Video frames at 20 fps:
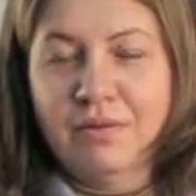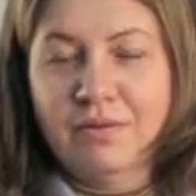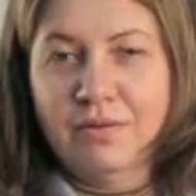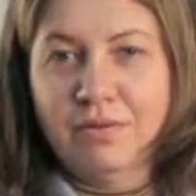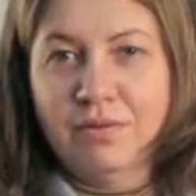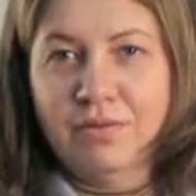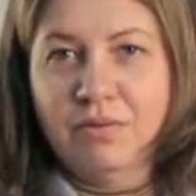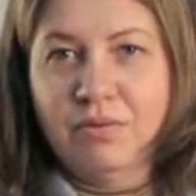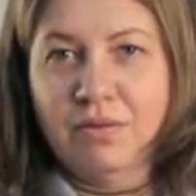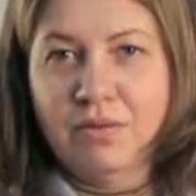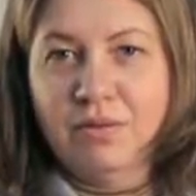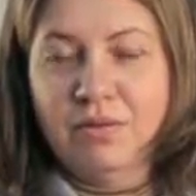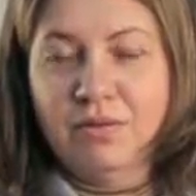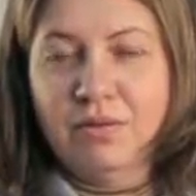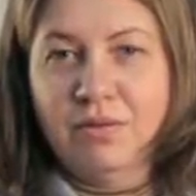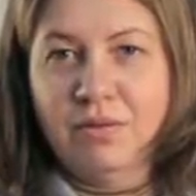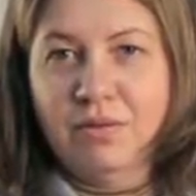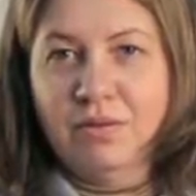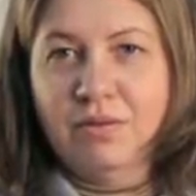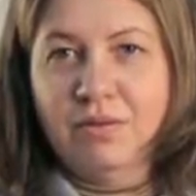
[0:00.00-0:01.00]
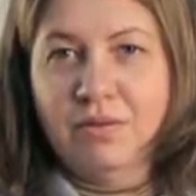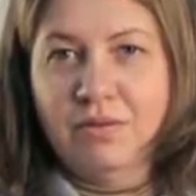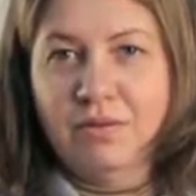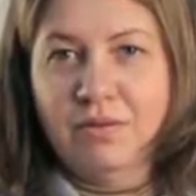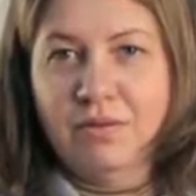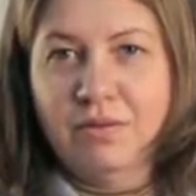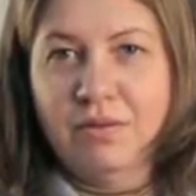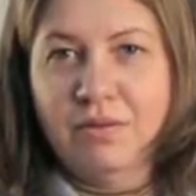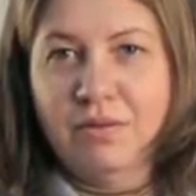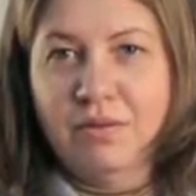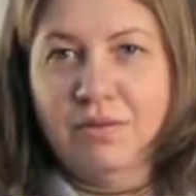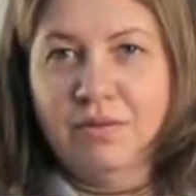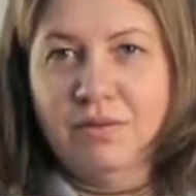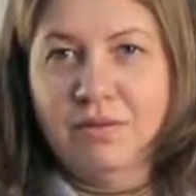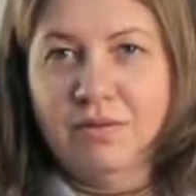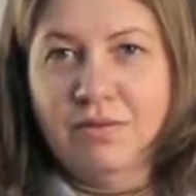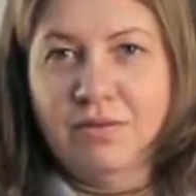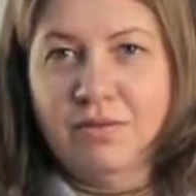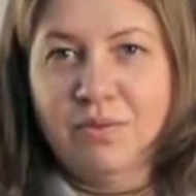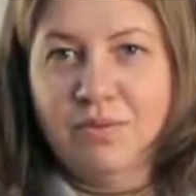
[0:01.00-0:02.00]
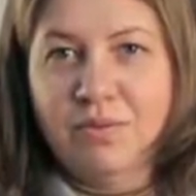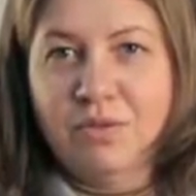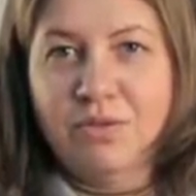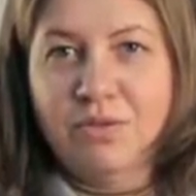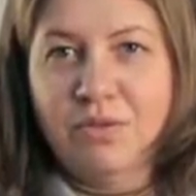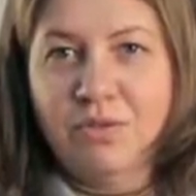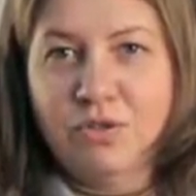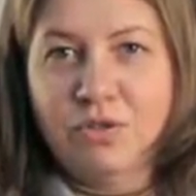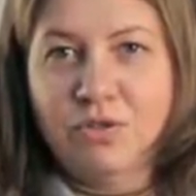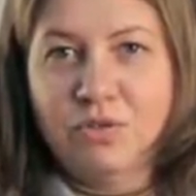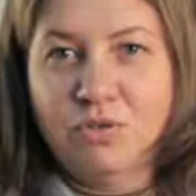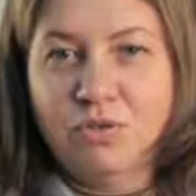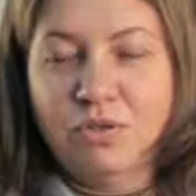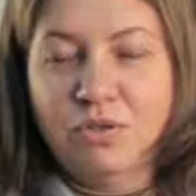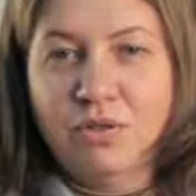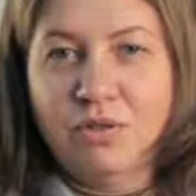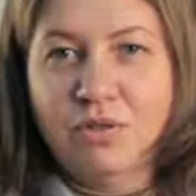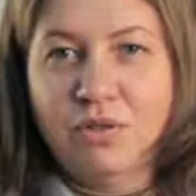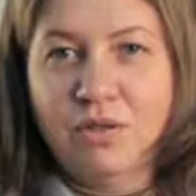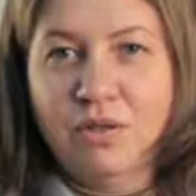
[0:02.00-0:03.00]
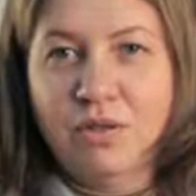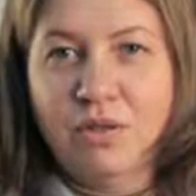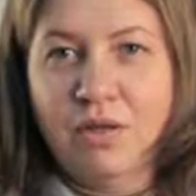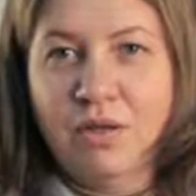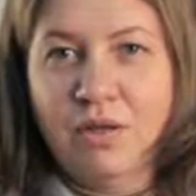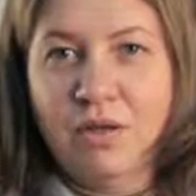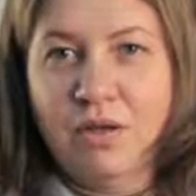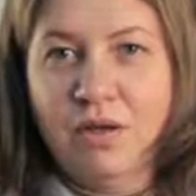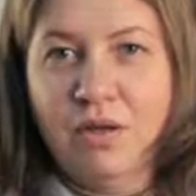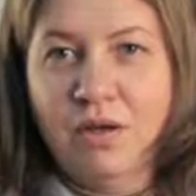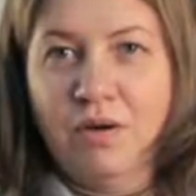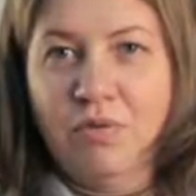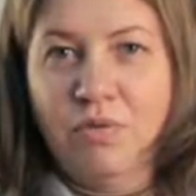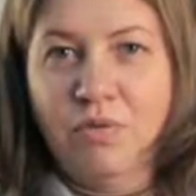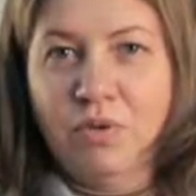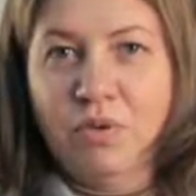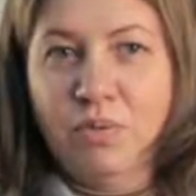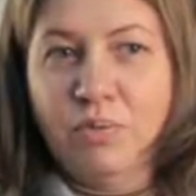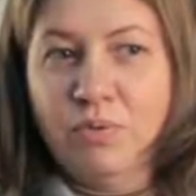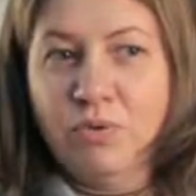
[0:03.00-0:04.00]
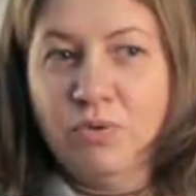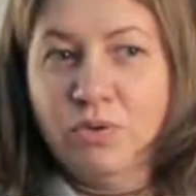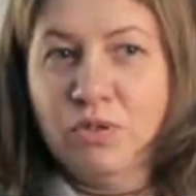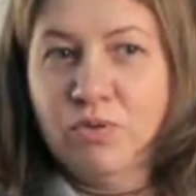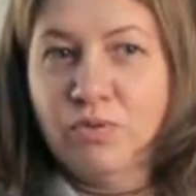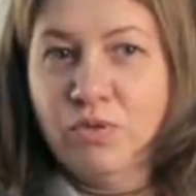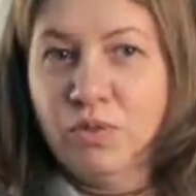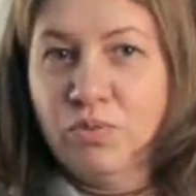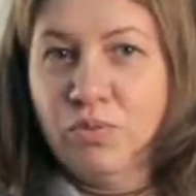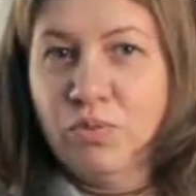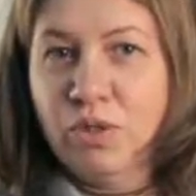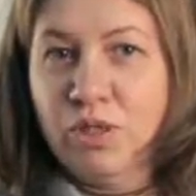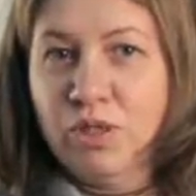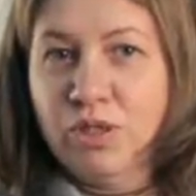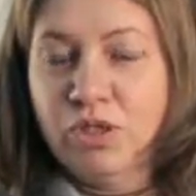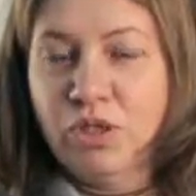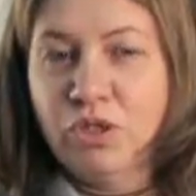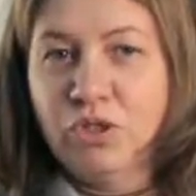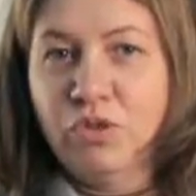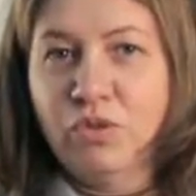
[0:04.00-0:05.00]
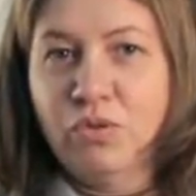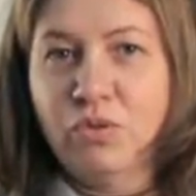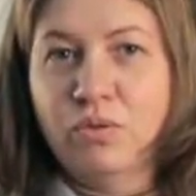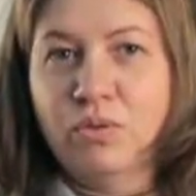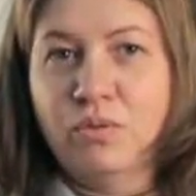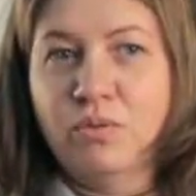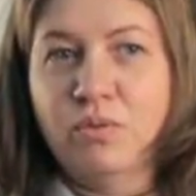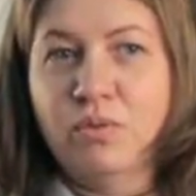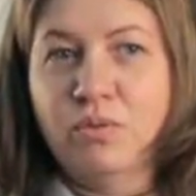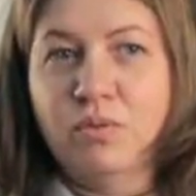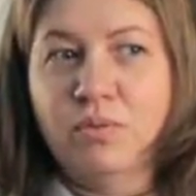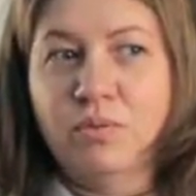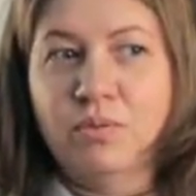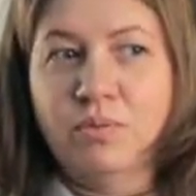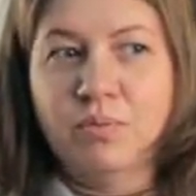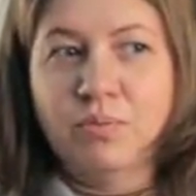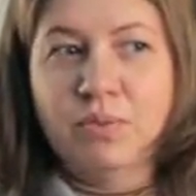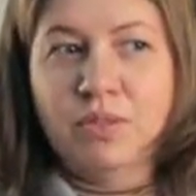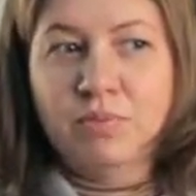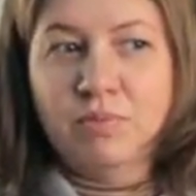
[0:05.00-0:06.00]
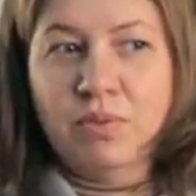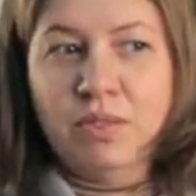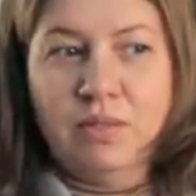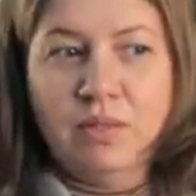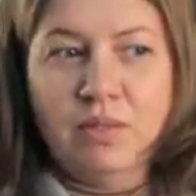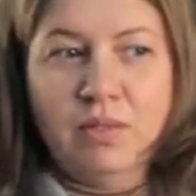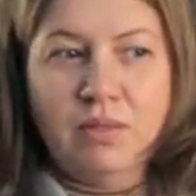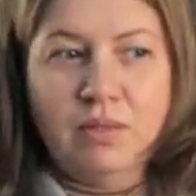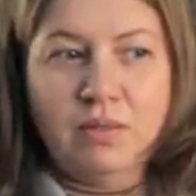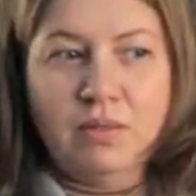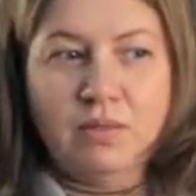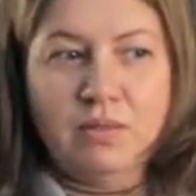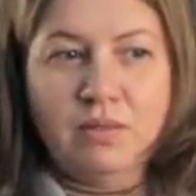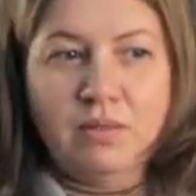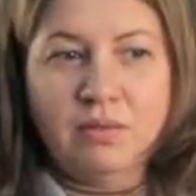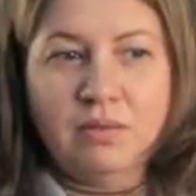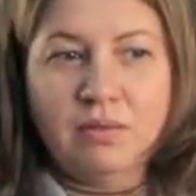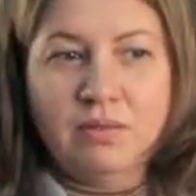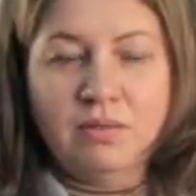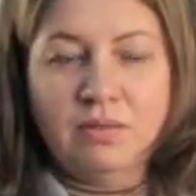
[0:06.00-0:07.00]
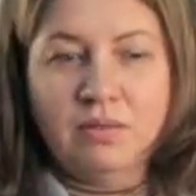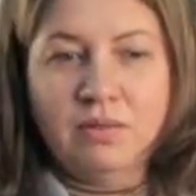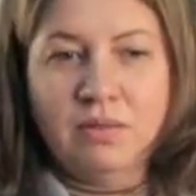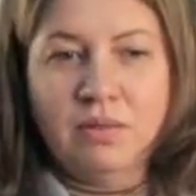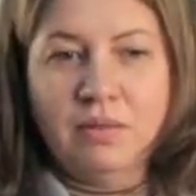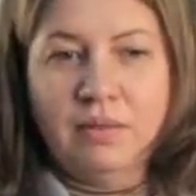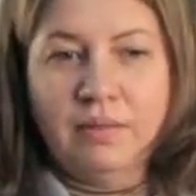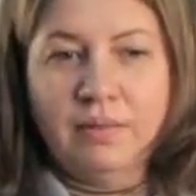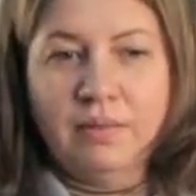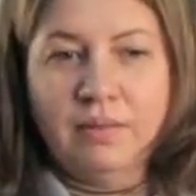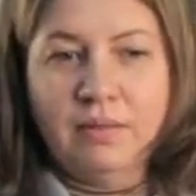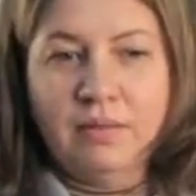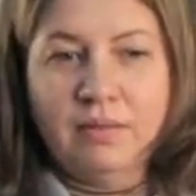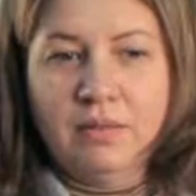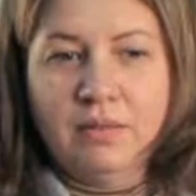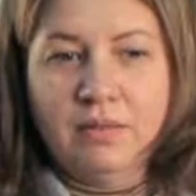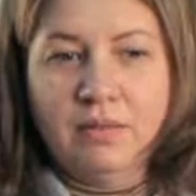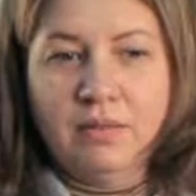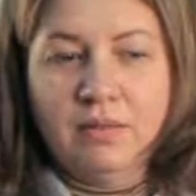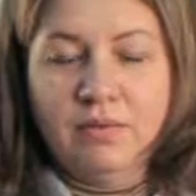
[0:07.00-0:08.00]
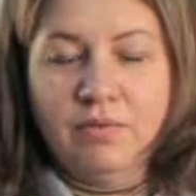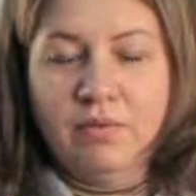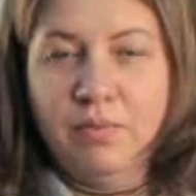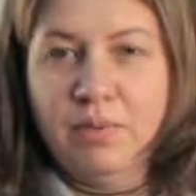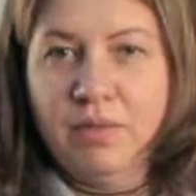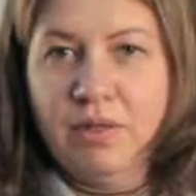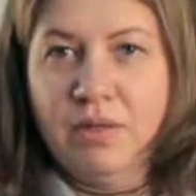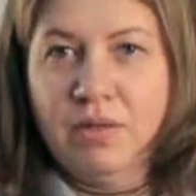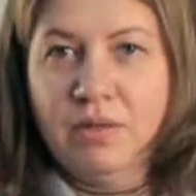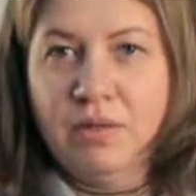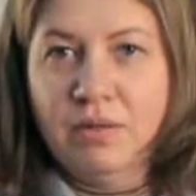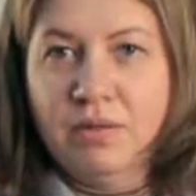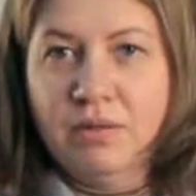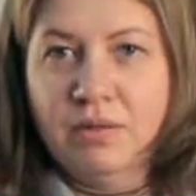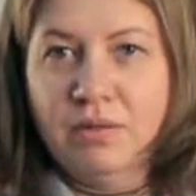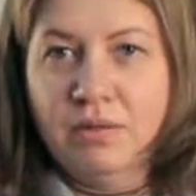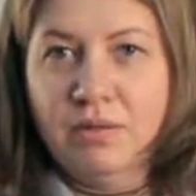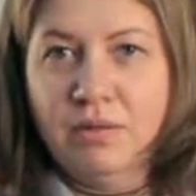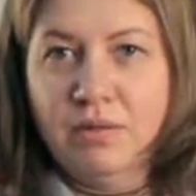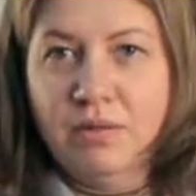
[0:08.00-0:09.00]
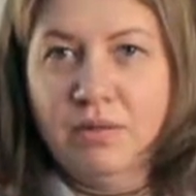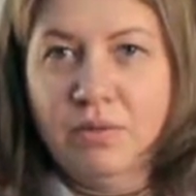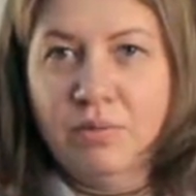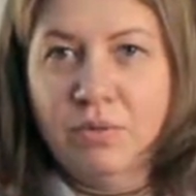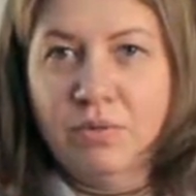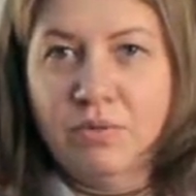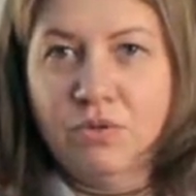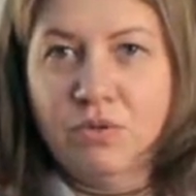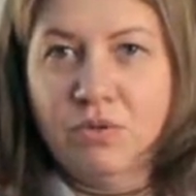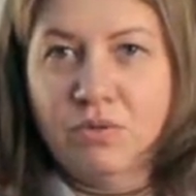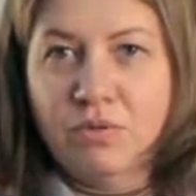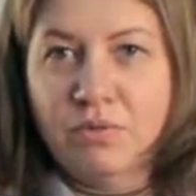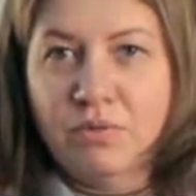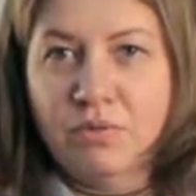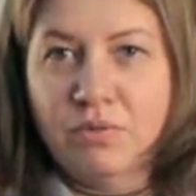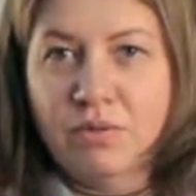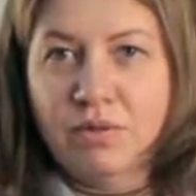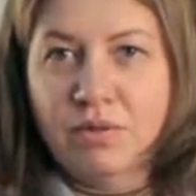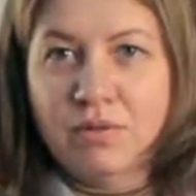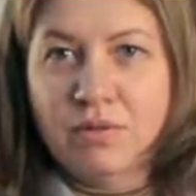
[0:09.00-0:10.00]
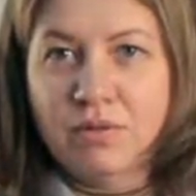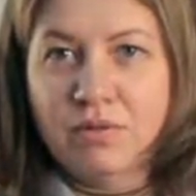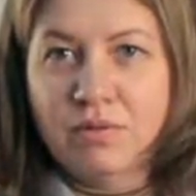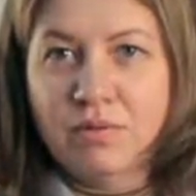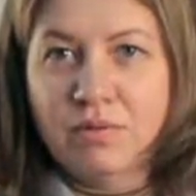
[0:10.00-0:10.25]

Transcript: Ну, это да, это я с вами соглашусь. Вот. Плюс ко всему, я же еще э, посмотрела вебинар, поучаствовала